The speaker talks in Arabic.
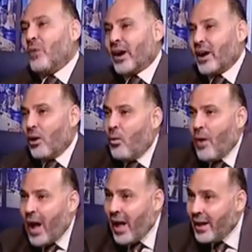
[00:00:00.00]

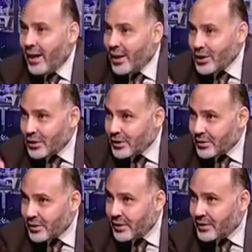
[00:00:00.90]
هو
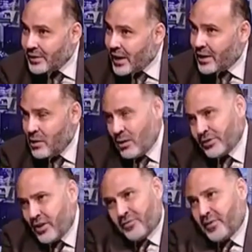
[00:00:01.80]
آه،
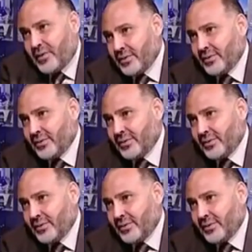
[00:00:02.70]
طفل